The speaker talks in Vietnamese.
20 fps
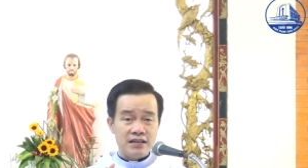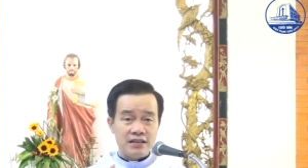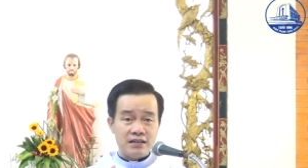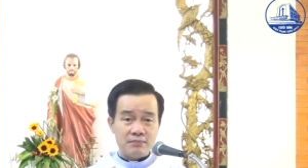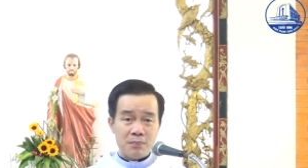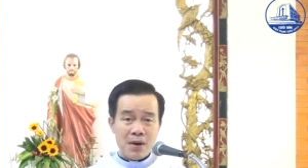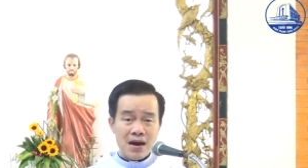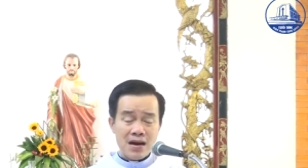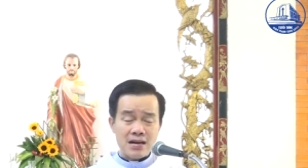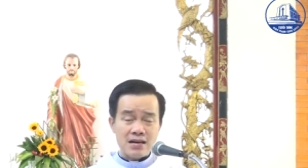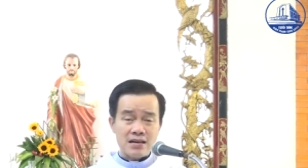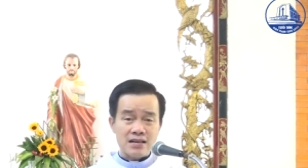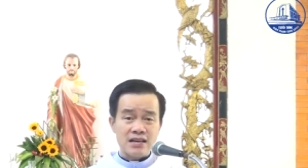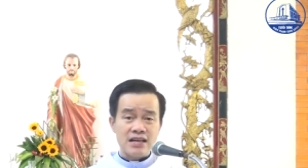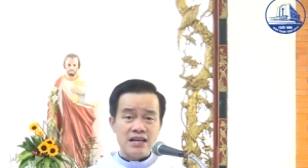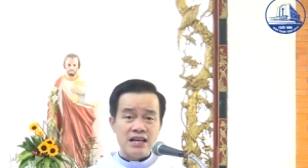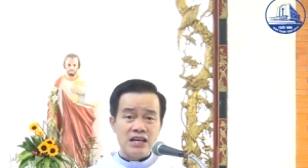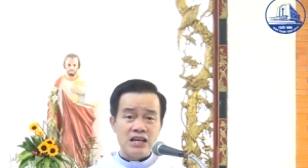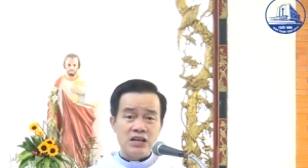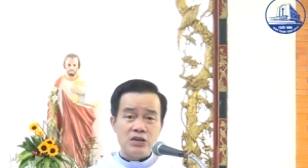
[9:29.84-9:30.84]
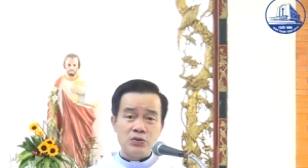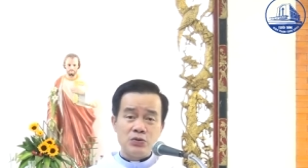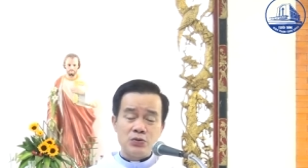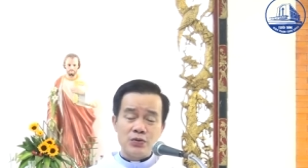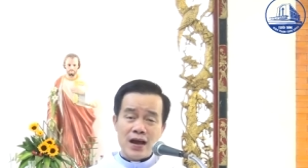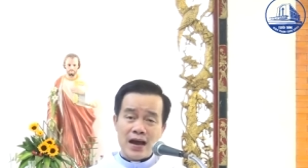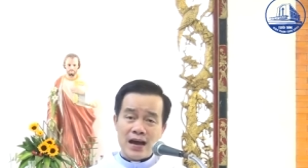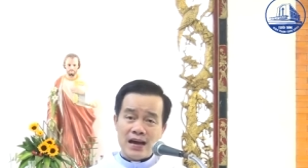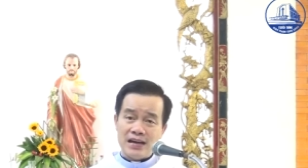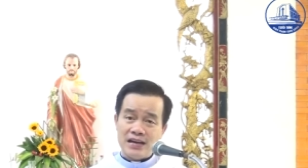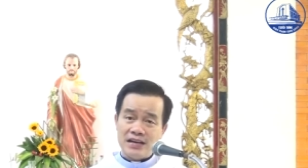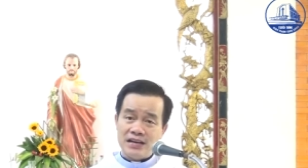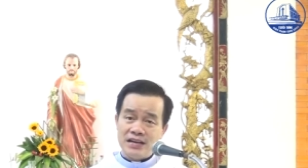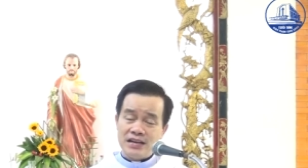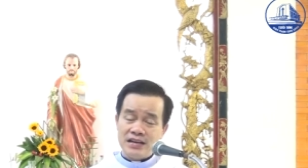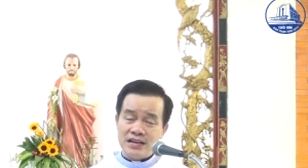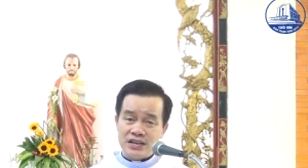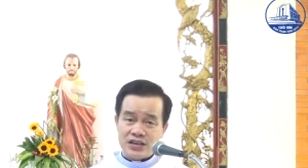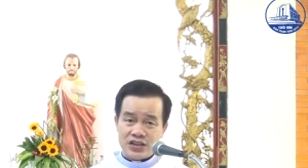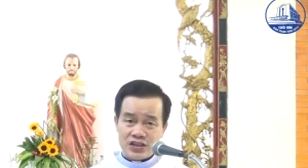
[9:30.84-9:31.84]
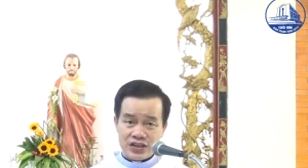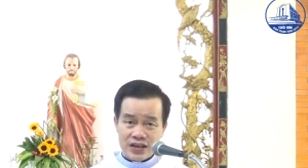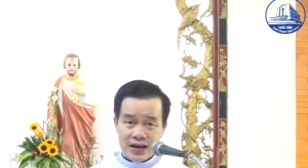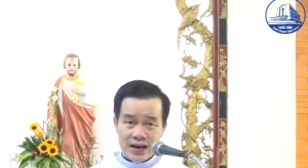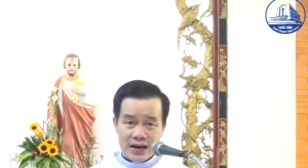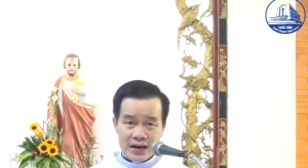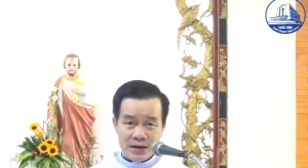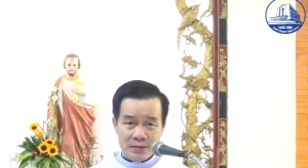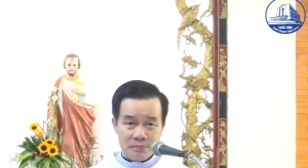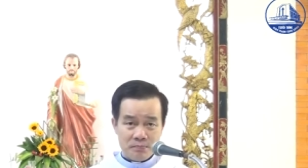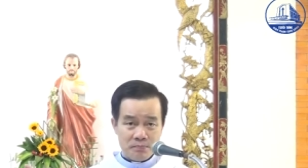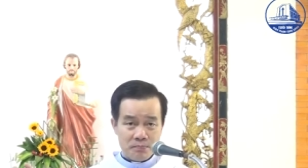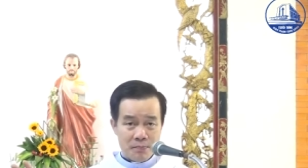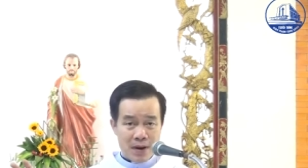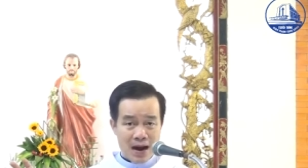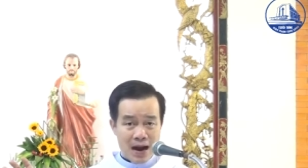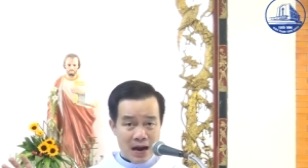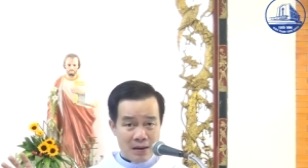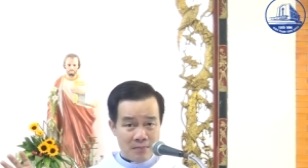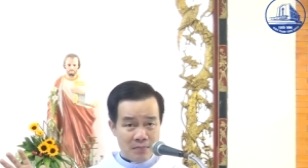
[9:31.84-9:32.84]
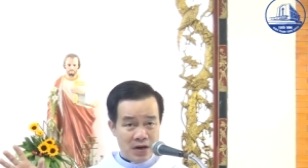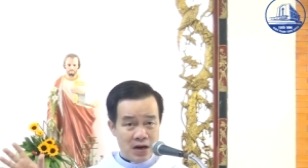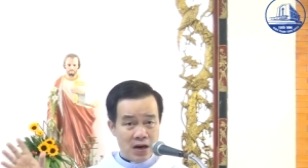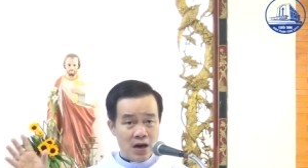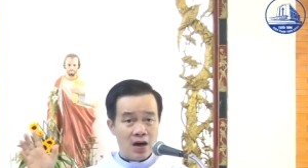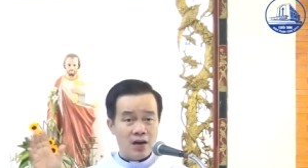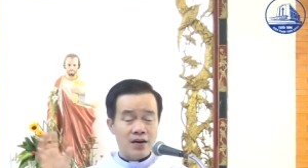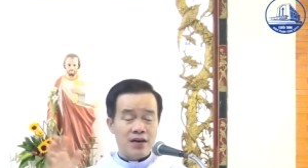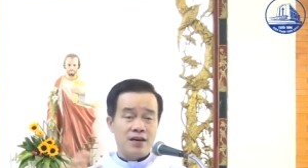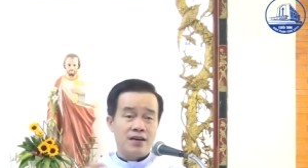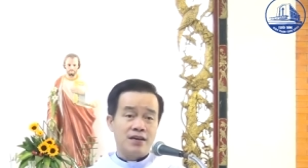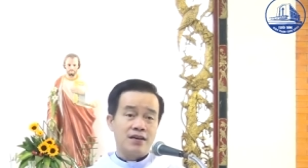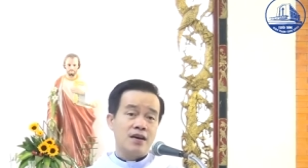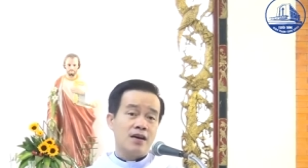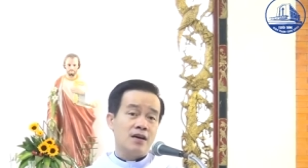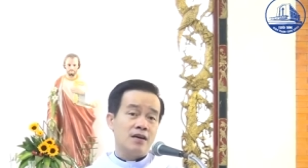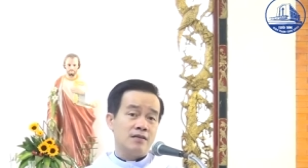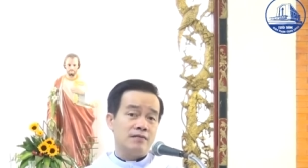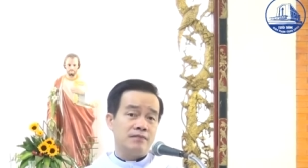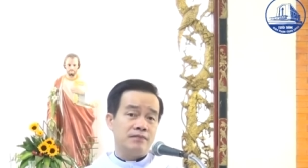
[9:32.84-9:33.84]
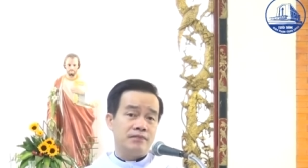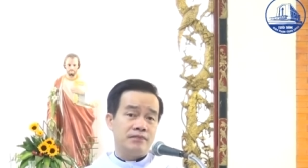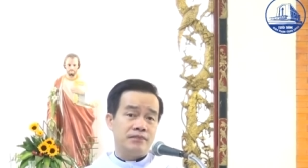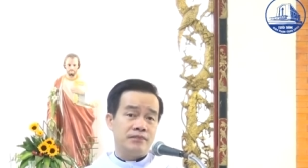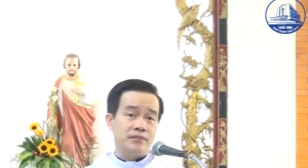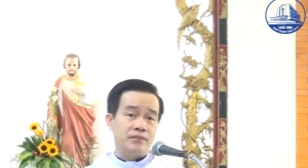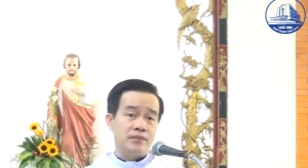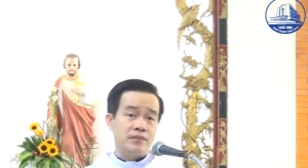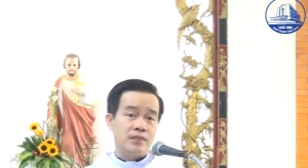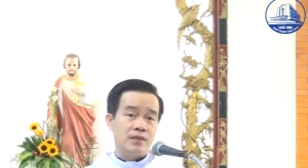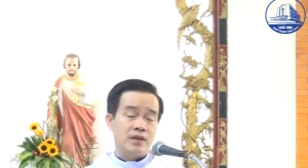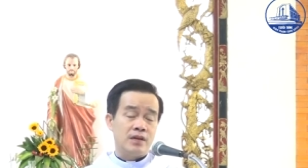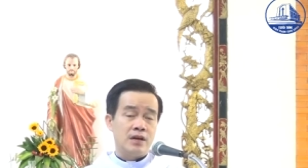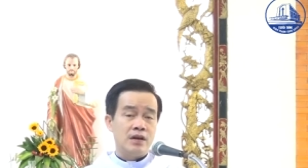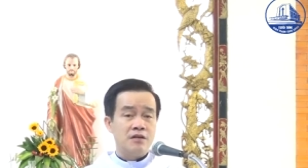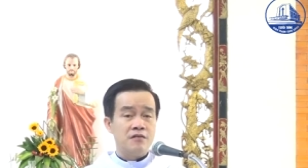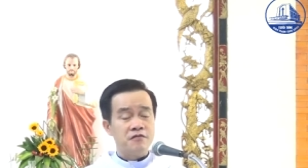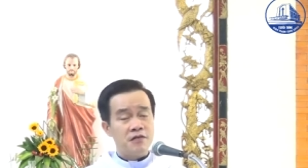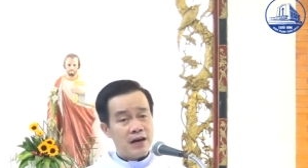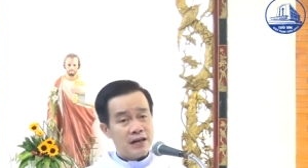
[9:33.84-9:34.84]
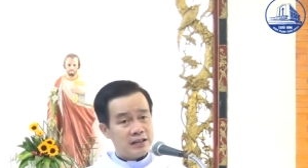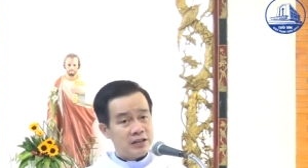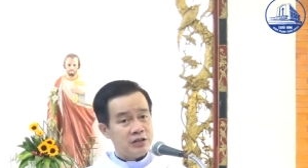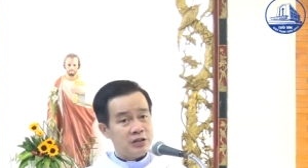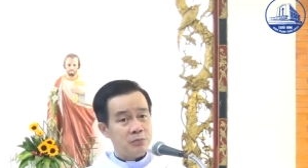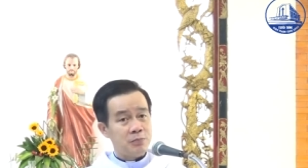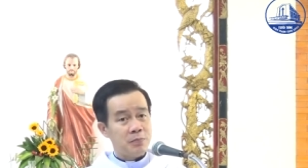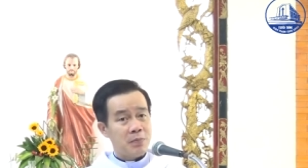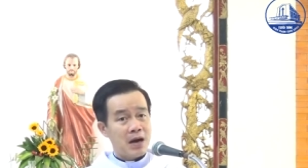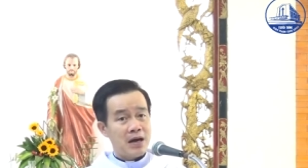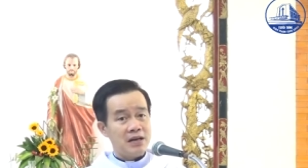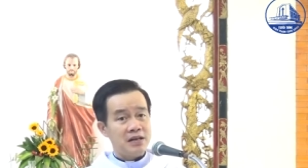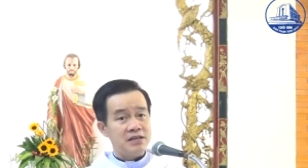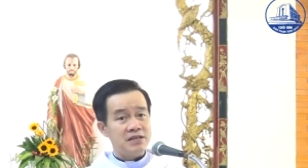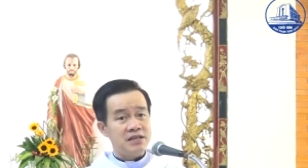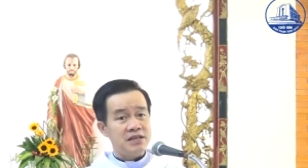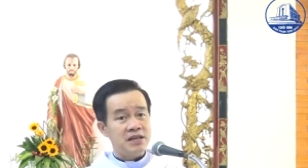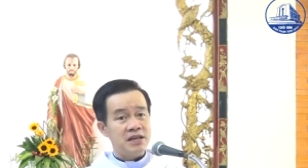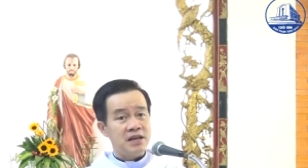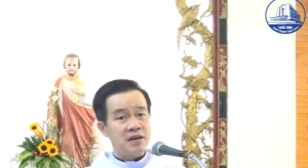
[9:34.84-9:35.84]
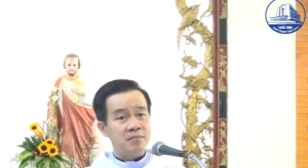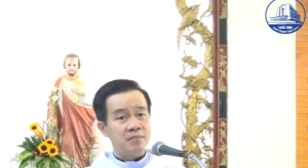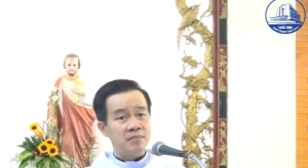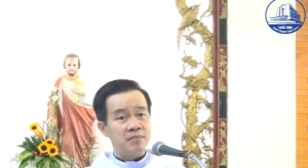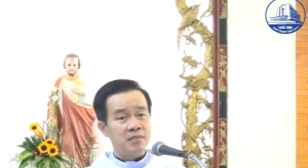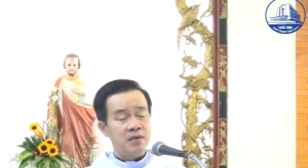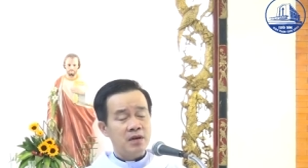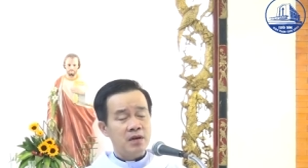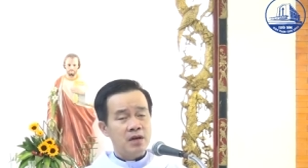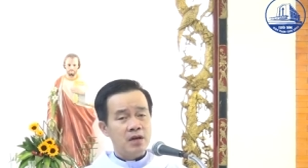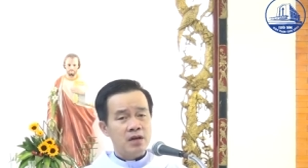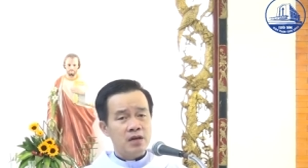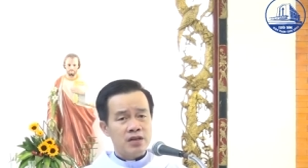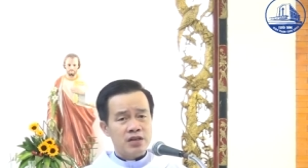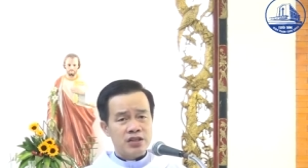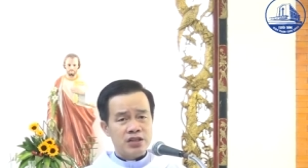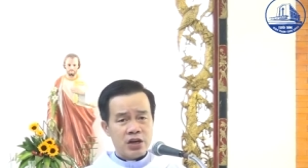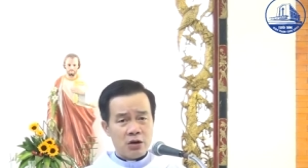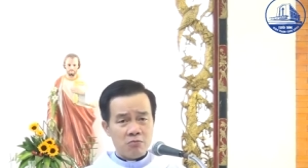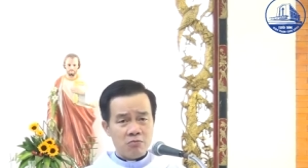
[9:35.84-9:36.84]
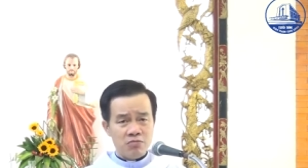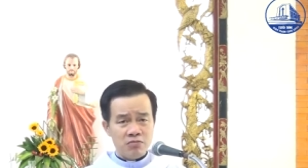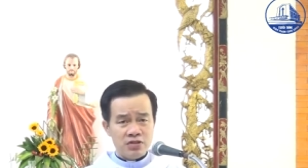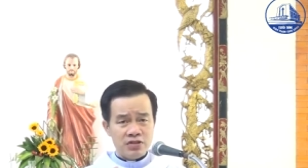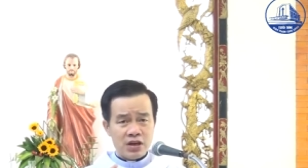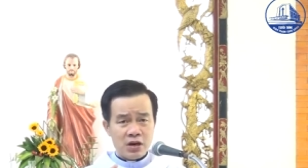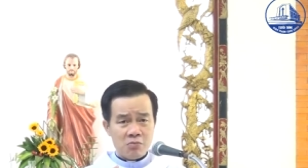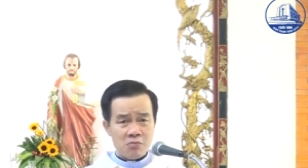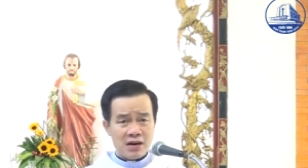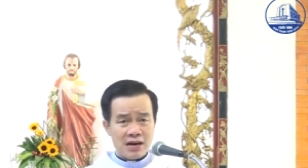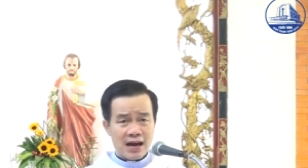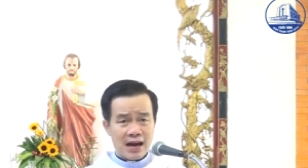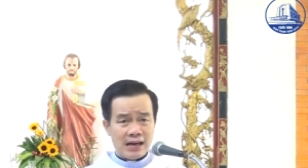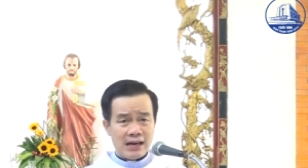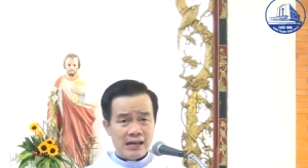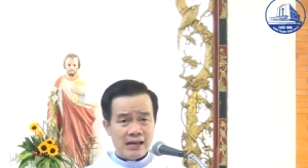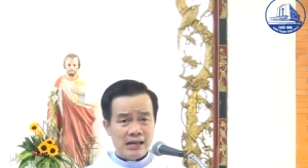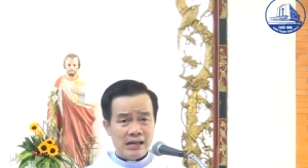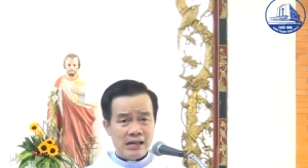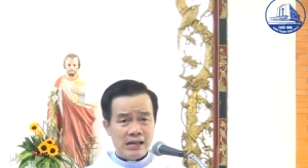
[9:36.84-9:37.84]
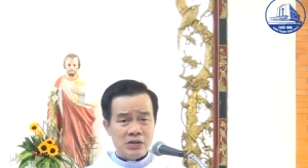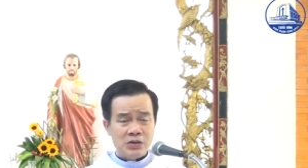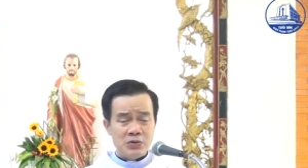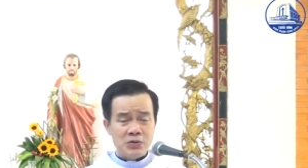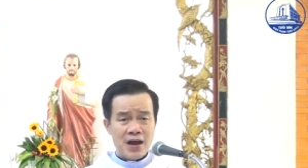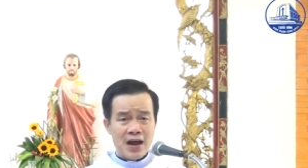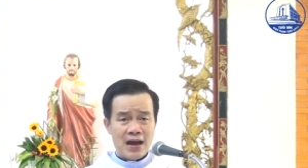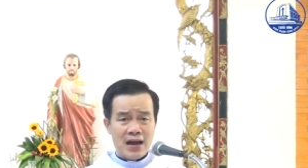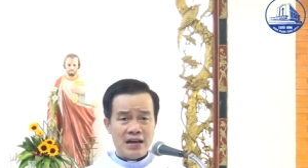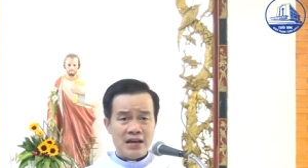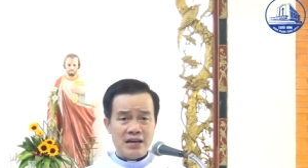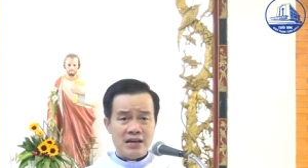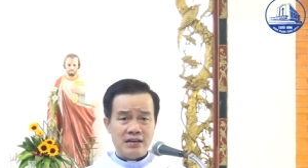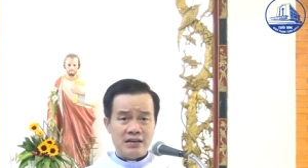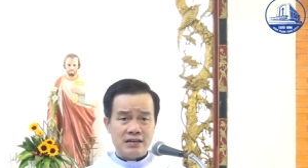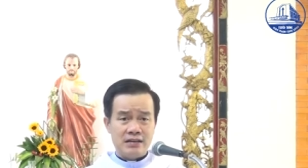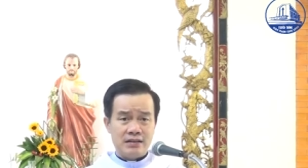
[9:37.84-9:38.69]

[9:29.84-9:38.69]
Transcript: bắt đi lưu đày sang babylon ở đó và thương bạn chị em sống trong cảnh lưu đày